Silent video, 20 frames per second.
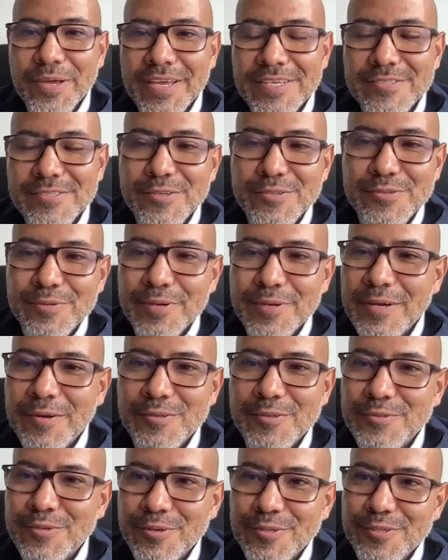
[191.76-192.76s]
que esto es una
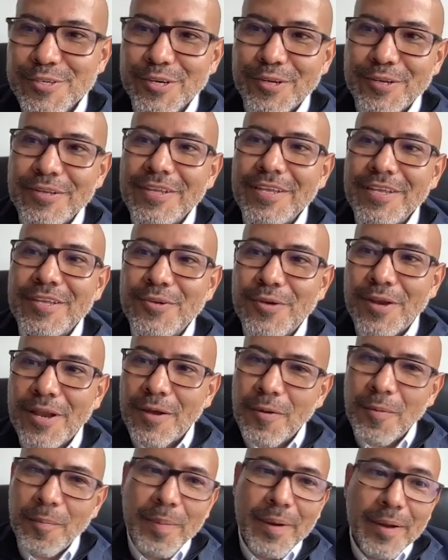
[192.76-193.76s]
construcción y yo la
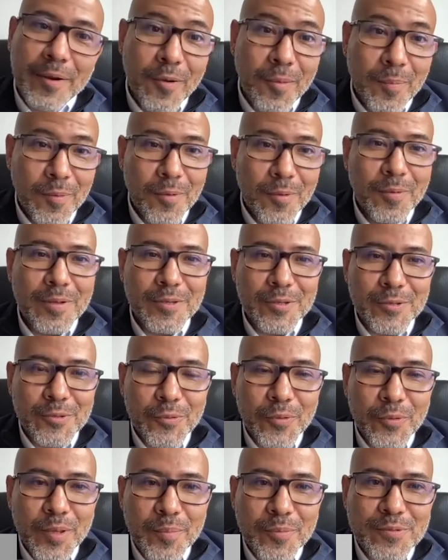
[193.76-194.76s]
comparo como cuando
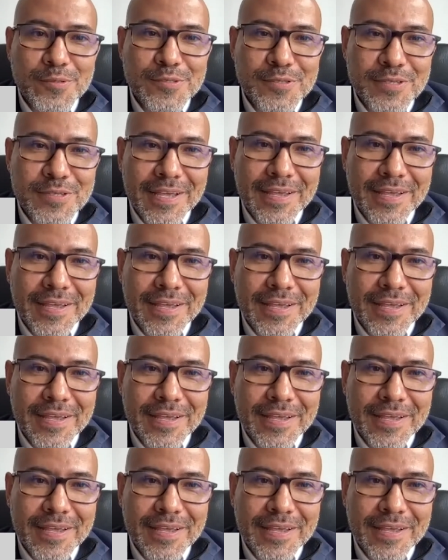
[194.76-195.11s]
tuvimos